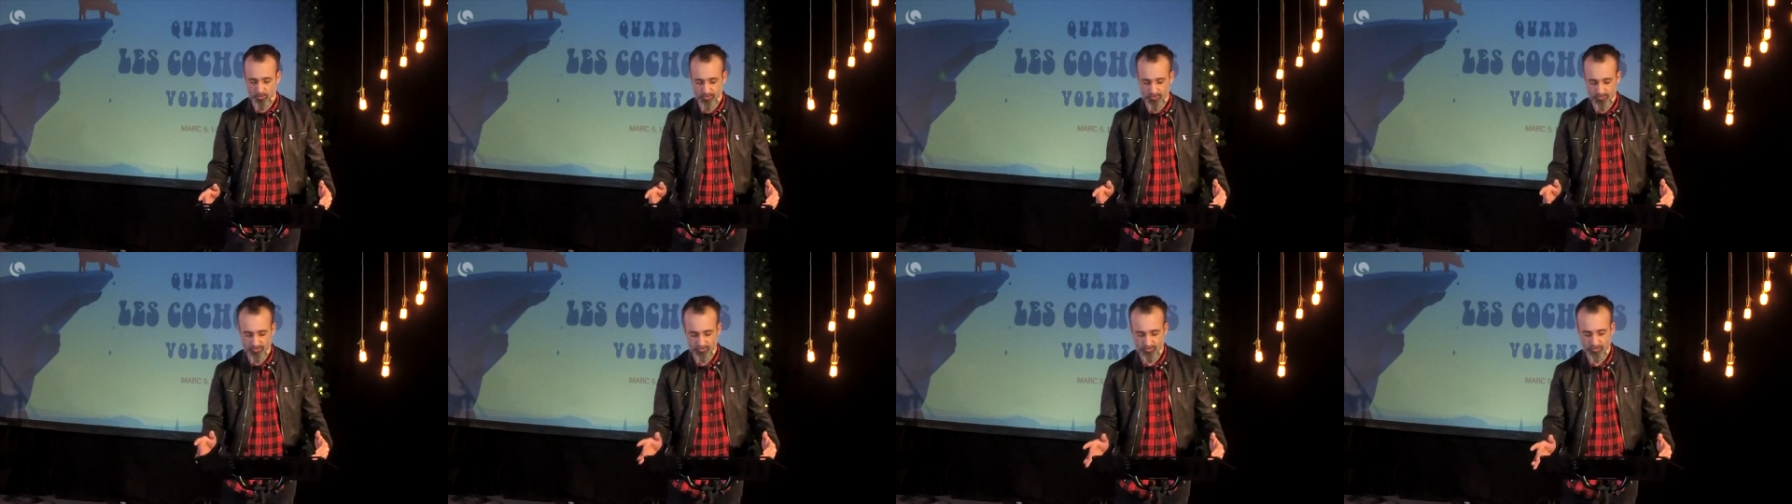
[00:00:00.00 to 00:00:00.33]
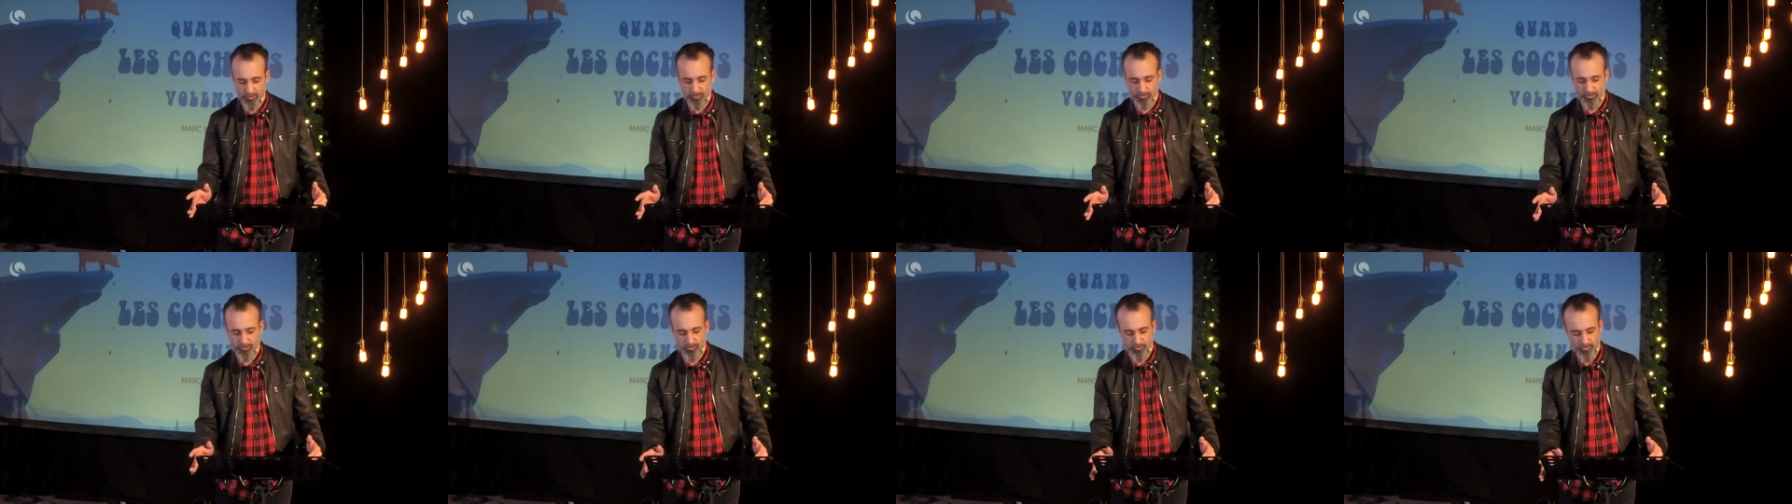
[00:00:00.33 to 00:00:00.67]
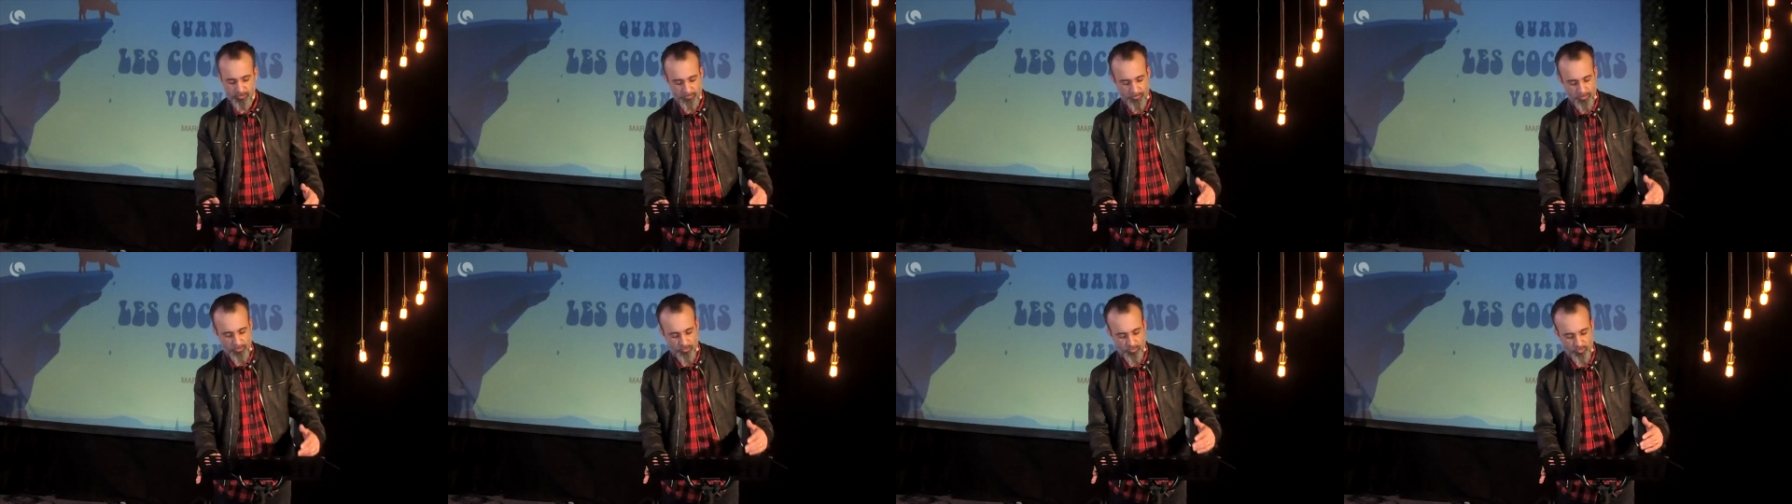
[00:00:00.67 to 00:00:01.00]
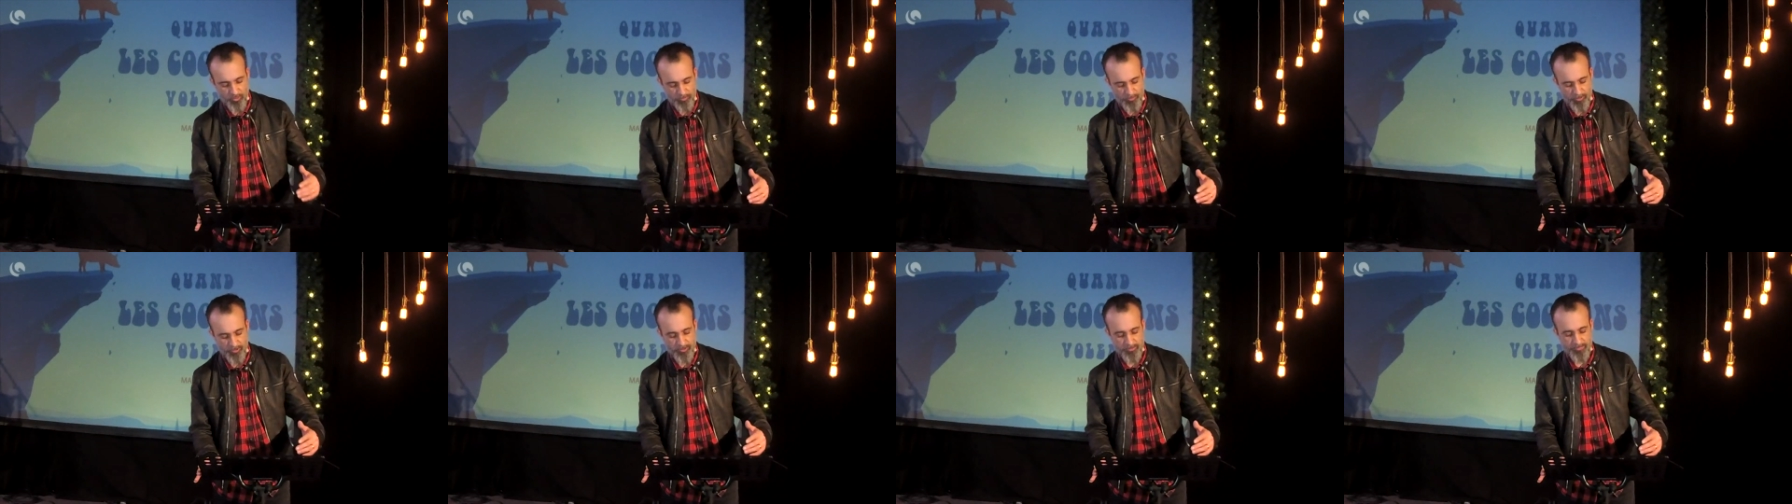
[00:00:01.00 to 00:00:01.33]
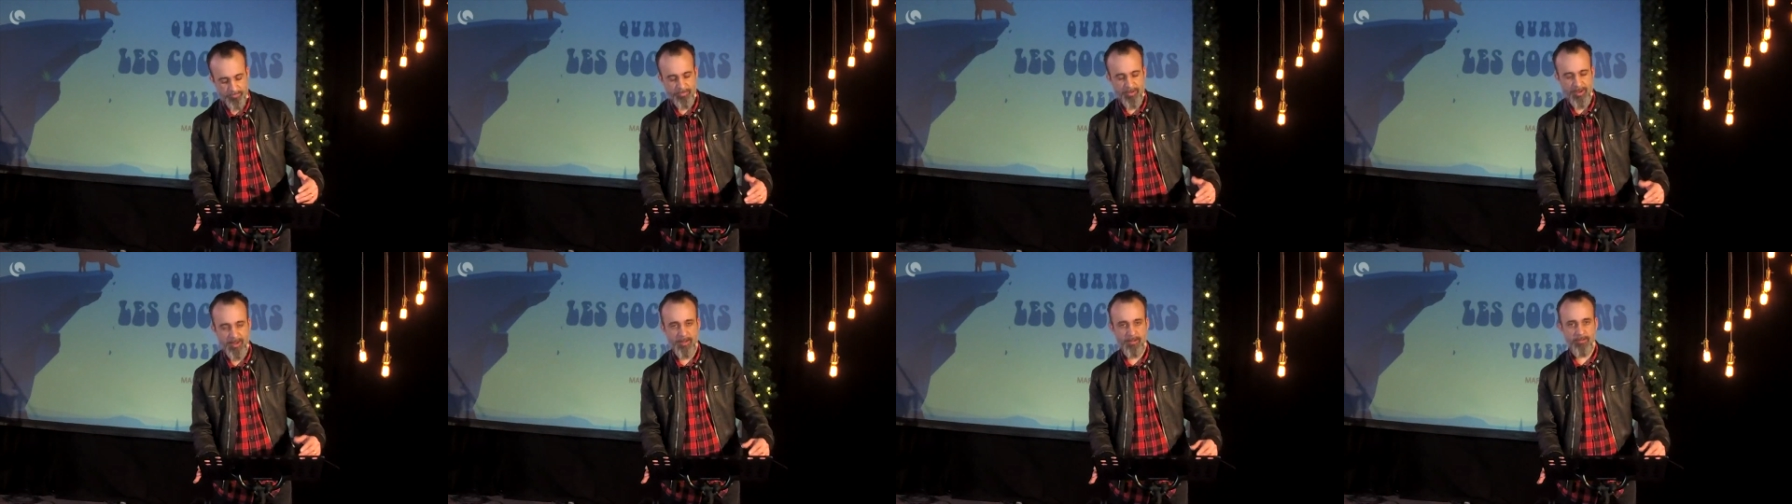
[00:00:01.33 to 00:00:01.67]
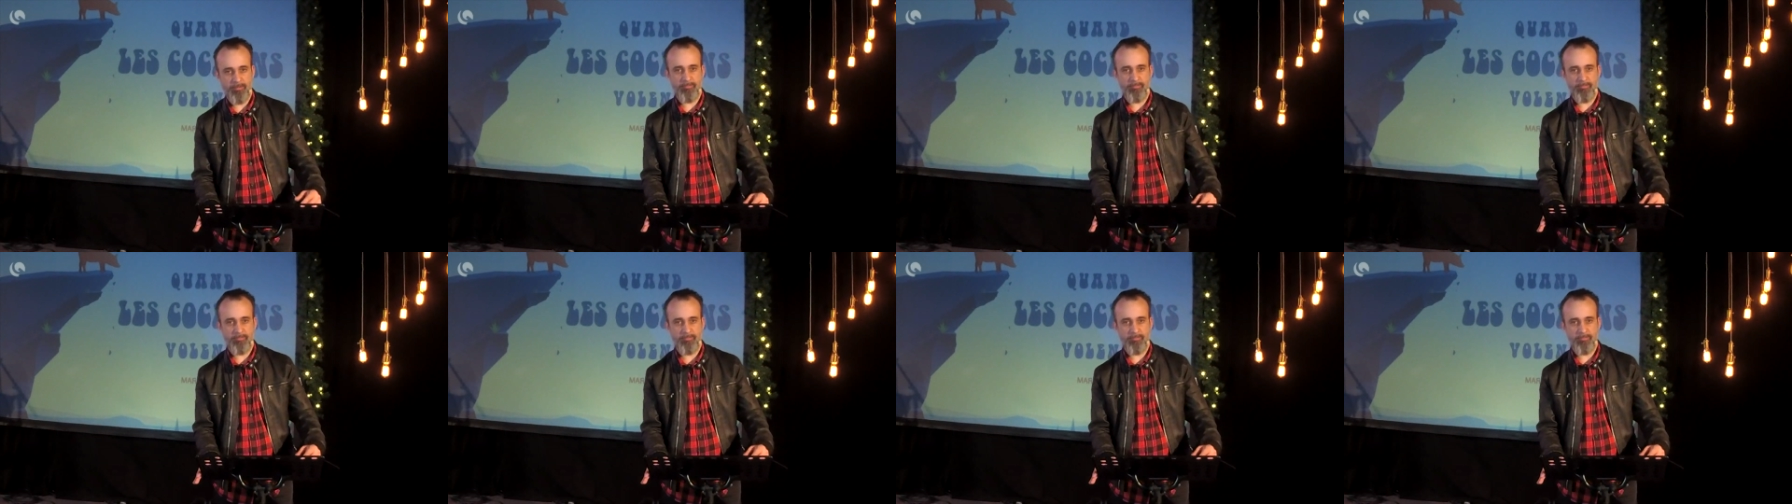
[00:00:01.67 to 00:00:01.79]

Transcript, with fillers: nom de Dieu, ne me tourmente pas.